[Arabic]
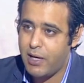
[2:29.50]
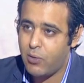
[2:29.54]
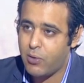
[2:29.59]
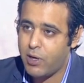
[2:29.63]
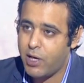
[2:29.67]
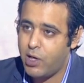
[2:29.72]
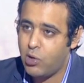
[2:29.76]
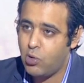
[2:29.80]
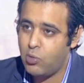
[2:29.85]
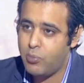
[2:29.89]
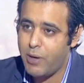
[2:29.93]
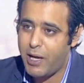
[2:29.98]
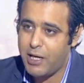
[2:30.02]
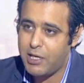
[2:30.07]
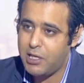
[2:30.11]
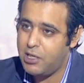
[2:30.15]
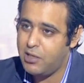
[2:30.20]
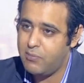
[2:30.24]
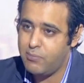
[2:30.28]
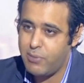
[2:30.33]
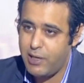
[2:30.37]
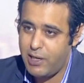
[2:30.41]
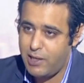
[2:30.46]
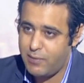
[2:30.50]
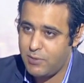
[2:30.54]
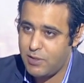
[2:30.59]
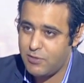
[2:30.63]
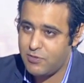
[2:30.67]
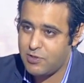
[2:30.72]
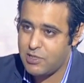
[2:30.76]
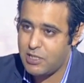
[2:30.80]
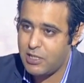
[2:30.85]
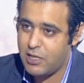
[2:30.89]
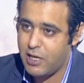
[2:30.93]
لو كانوا معنيين
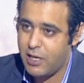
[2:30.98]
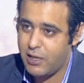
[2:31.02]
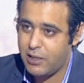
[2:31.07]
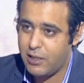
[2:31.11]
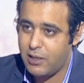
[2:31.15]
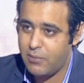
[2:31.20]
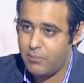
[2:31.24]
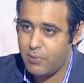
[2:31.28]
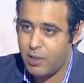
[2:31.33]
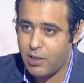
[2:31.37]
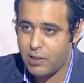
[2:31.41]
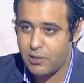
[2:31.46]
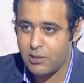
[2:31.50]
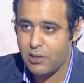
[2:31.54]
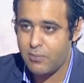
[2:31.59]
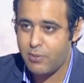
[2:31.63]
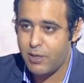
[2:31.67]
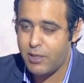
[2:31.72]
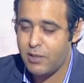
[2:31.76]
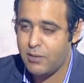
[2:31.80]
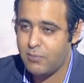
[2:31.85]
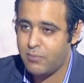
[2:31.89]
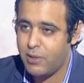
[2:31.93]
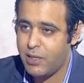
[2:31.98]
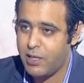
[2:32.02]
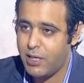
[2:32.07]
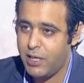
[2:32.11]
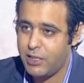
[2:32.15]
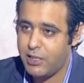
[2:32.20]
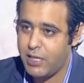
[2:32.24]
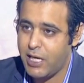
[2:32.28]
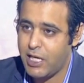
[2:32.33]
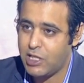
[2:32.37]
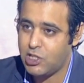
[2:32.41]
بالامن في سينا انا لما قريت البيان
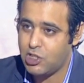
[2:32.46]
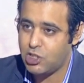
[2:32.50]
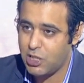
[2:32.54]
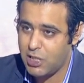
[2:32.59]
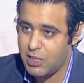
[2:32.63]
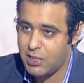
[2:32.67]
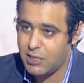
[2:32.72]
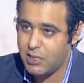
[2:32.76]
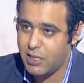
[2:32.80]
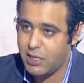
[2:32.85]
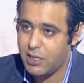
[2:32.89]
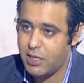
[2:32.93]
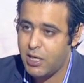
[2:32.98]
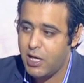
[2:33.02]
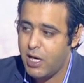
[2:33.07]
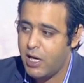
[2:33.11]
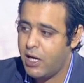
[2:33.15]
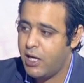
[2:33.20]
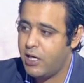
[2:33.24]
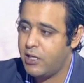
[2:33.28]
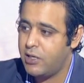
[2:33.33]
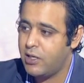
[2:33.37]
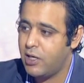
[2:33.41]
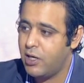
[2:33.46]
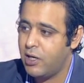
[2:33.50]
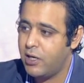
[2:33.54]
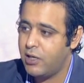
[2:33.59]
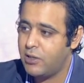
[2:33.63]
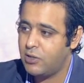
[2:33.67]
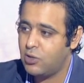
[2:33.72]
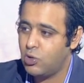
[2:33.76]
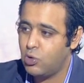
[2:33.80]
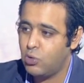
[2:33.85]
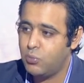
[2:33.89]
امبارح اندهشت وحشتي جدا ان
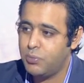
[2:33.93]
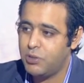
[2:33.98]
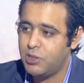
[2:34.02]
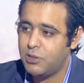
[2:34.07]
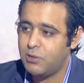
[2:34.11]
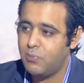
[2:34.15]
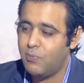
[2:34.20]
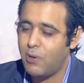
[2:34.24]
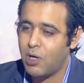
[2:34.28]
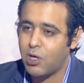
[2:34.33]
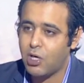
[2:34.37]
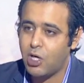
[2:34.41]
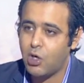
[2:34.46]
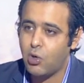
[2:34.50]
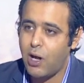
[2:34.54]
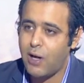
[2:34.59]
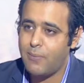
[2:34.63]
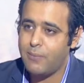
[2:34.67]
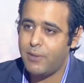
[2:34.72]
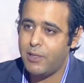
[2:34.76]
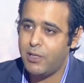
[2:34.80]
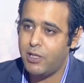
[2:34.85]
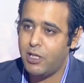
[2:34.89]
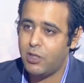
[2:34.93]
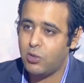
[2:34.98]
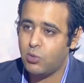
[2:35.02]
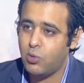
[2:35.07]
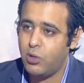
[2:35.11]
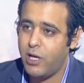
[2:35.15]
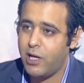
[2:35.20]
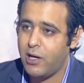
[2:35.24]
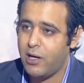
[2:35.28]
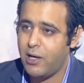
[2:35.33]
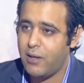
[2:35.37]
انتوا بتبرروا
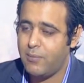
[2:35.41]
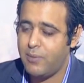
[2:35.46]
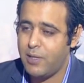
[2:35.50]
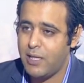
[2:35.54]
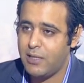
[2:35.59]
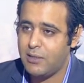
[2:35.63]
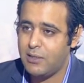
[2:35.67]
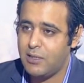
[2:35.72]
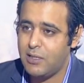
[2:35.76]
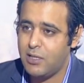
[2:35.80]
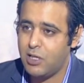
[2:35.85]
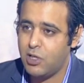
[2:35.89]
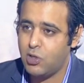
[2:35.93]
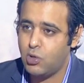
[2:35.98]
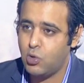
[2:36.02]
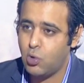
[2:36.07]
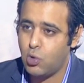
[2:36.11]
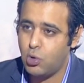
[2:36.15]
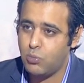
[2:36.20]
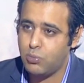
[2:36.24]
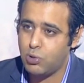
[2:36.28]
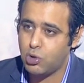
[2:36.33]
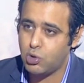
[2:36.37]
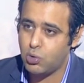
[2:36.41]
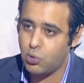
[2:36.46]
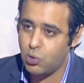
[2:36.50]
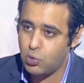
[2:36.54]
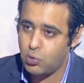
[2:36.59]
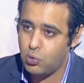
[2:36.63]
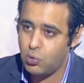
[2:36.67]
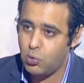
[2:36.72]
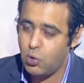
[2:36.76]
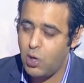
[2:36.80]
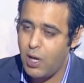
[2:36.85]
عملياتكم الارهابيه دي انكم
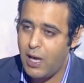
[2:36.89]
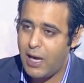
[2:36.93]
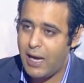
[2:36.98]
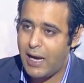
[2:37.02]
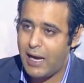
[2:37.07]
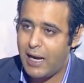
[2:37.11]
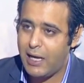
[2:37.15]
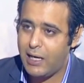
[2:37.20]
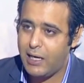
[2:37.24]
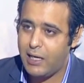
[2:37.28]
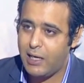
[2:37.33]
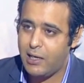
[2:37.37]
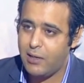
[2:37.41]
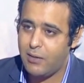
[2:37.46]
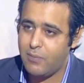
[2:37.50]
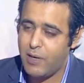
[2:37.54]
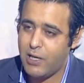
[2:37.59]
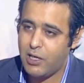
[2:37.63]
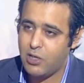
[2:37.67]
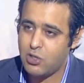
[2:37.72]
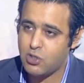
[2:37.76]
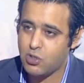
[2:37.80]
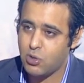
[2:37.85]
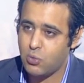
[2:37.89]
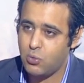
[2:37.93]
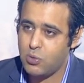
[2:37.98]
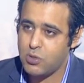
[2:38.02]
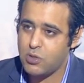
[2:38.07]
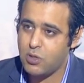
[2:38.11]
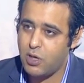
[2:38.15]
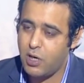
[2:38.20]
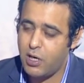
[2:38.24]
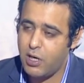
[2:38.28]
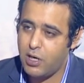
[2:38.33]
بتردوا على مجلس
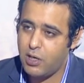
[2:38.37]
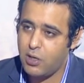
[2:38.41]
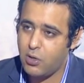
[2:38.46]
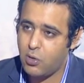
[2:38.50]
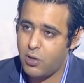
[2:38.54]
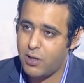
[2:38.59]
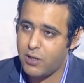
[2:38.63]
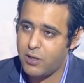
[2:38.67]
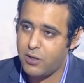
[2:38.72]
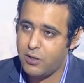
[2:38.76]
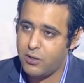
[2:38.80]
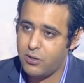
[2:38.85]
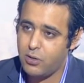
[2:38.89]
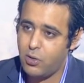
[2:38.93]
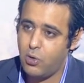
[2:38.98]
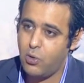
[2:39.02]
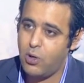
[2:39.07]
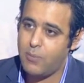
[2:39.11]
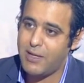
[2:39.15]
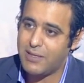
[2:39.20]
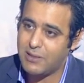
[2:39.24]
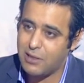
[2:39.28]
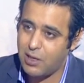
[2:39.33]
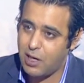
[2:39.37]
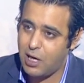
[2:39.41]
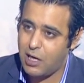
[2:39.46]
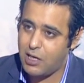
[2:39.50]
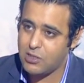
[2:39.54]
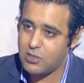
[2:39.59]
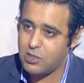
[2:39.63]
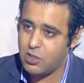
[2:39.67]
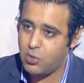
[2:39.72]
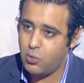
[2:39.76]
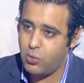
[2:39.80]
الوزراء اللي قرر ان هو مد
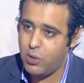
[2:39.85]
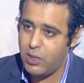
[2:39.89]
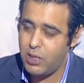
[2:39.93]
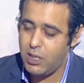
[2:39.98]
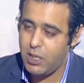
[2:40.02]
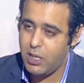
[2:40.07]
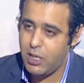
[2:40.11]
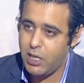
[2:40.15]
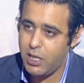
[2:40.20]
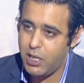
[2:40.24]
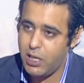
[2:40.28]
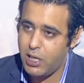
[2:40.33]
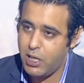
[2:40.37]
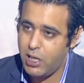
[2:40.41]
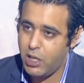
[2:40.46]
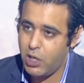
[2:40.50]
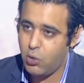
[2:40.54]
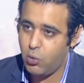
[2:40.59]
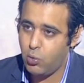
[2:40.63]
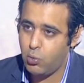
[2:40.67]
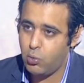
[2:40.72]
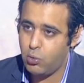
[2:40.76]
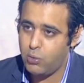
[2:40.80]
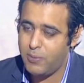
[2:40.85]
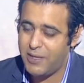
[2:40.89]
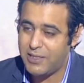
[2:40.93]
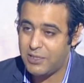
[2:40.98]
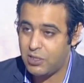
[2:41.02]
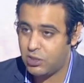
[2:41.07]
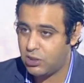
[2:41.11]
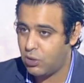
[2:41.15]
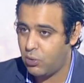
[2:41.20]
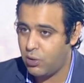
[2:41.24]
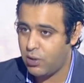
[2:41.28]
الحظر آه،
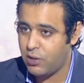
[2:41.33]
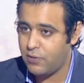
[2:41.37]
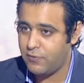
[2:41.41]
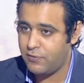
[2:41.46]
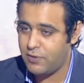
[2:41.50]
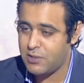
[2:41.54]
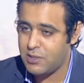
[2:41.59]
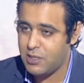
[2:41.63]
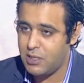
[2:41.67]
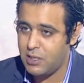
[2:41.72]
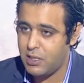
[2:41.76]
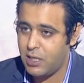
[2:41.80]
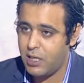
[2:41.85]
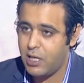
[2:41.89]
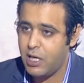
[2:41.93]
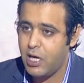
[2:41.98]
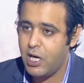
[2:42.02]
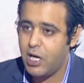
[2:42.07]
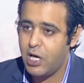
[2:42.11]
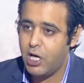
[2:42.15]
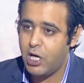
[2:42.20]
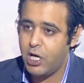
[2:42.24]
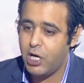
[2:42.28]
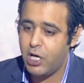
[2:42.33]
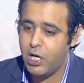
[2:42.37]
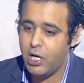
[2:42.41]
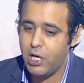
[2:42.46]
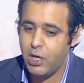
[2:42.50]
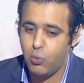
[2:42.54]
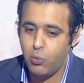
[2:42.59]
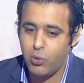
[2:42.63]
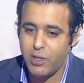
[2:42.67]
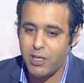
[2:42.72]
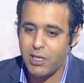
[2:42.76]
ومد الطوارئ في سينا نعم.
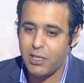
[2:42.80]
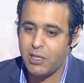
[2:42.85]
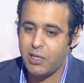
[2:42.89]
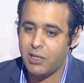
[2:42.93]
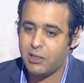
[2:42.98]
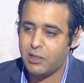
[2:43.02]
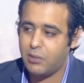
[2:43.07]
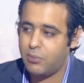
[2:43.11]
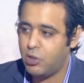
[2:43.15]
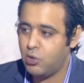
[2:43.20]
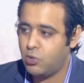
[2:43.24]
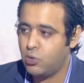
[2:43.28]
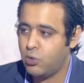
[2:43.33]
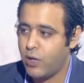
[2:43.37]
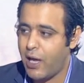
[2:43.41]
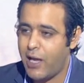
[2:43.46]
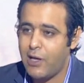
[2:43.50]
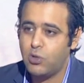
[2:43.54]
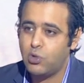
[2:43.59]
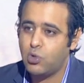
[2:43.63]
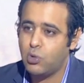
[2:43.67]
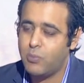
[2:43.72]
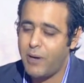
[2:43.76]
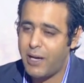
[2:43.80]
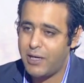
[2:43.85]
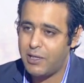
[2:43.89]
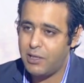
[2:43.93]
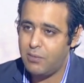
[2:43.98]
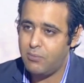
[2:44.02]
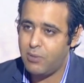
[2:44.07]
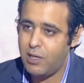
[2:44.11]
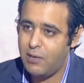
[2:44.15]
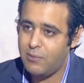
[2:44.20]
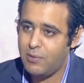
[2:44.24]
آه، وكده طب انتوا هل انتوا
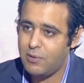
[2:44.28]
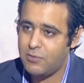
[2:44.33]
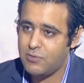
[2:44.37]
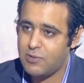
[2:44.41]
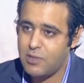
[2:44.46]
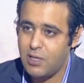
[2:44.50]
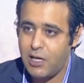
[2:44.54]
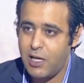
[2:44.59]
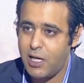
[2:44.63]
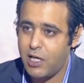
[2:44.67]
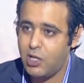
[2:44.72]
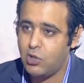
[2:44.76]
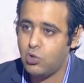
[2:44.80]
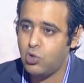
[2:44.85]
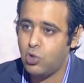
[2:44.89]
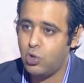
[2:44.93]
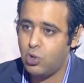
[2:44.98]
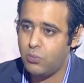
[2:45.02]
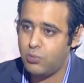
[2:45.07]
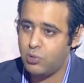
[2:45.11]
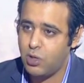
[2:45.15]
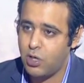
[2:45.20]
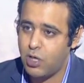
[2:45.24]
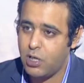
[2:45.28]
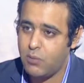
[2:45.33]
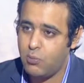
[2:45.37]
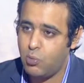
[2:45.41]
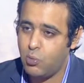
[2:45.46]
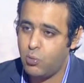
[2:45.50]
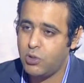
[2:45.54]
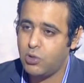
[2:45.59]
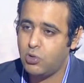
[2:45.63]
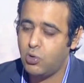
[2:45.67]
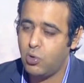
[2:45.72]
معنيين بالامن في سينا لا انتوا اللي
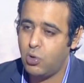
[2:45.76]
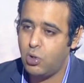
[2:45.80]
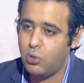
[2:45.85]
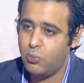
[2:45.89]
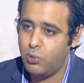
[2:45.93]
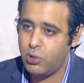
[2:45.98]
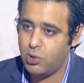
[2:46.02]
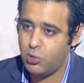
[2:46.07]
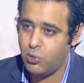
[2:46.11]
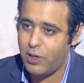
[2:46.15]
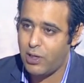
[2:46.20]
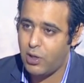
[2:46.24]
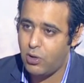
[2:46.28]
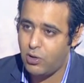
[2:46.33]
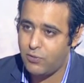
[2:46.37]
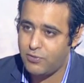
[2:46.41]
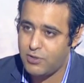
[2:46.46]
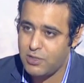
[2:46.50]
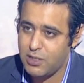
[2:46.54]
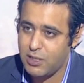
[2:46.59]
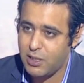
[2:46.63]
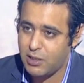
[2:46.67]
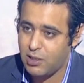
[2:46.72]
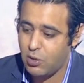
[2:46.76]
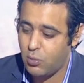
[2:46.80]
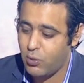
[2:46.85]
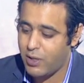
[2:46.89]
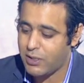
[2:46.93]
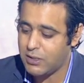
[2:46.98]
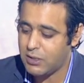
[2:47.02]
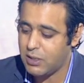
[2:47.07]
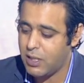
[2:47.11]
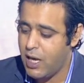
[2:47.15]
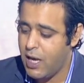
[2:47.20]
بترهبوا وانتوا اللي بتولعوا في سينا
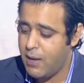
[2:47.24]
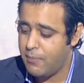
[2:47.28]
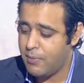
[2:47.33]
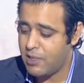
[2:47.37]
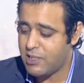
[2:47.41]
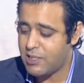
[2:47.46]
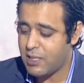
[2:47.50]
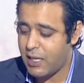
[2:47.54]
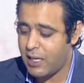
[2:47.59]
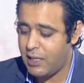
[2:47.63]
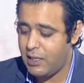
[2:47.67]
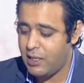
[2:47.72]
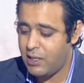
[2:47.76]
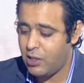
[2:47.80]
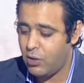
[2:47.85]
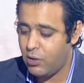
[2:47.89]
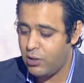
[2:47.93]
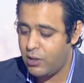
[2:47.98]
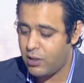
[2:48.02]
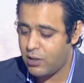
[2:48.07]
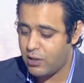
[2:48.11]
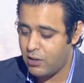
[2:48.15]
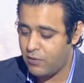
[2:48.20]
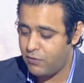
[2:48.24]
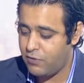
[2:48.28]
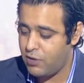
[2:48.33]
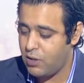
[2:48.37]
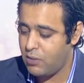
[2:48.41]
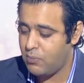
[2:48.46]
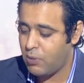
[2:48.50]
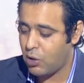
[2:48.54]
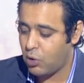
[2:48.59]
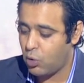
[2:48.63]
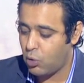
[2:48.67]
دلوقتي بس خليني اقول لك
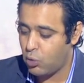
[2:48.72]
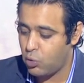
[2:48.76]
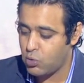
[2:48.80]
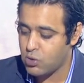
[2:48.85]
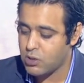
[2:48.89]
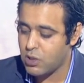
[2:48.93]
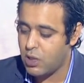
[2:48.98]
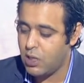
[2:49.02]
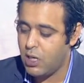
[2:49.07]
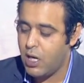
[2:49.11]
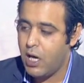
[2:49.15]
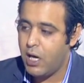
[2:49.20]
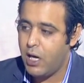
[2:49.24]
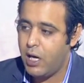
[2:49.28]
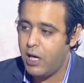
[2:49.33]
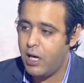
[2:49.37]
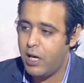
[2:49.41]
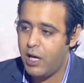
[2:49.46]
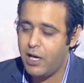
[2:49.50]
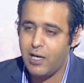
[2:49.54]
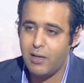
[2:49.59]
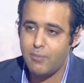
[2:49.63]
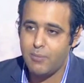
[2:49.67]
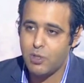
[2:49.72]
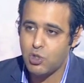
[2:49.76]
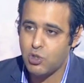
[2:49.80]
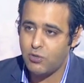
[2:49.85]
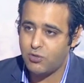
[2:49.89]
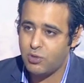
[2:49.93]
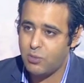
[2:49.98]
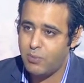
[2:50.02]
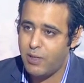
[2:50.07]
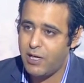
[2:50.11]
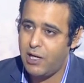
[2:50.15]
في ملحوظه آه، انا لما
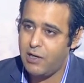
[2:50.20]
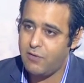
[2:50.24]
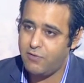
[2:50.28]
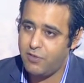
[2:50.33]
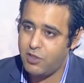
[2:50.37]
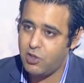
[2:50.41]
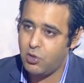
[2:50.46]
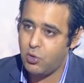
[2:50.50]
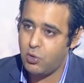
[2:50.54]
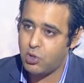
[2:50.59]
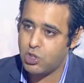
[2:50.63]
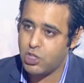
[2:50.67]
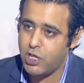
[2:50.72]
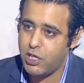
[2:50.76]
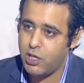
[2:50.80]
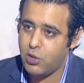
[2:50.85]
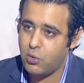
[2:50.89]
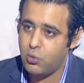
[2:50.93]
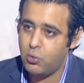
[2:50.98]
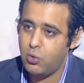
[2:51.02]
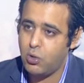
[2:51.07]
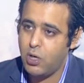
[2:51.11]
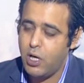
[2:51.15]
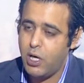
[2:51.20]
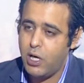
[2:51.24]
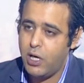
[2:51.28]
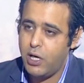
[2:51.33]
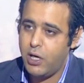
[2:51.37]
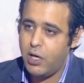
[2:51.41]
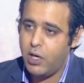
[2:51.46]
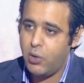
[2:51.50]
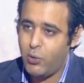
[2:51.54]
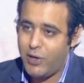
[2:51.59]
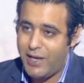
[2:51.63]
شفت امبارح الفيديو اللي شيروه
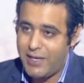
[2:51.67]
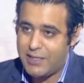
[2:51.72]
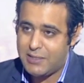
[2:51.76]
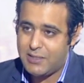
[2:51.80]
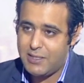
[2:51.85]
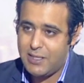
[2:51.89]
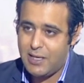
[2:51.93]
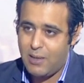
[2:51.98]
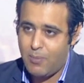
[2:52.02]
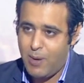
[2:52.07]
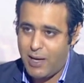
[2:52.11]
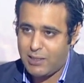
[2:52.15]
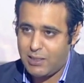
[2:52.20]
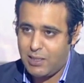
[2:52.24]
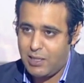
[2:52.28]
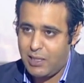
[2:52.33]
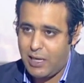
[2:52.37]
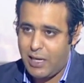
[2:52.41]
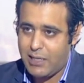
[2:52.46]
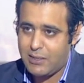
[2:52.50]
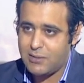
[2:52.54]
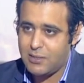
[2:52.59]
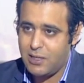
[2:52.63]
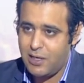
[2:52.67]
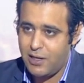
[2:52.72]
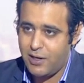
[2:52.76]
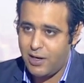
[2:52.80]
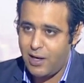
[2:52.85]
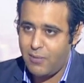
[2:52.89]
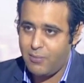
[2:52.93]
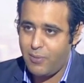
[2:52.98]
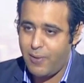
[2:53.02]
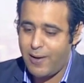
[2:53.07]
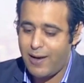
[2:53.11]
ولايه سينا بعد الحادث
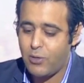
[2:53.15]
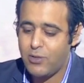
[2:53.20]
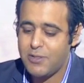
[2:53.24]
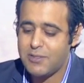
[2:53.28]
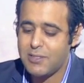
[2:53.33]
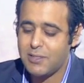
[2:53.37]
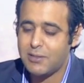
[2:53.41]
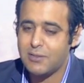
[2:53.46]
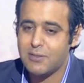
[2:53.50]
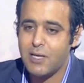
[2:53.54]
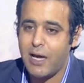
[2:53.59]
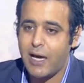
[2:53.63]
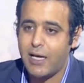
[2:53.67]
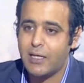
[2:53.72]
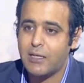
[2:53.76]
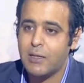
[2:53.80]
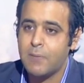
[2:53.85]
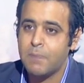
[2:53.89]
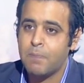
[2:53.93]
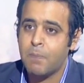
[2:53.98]
الارهابي بحوالي ست ساعات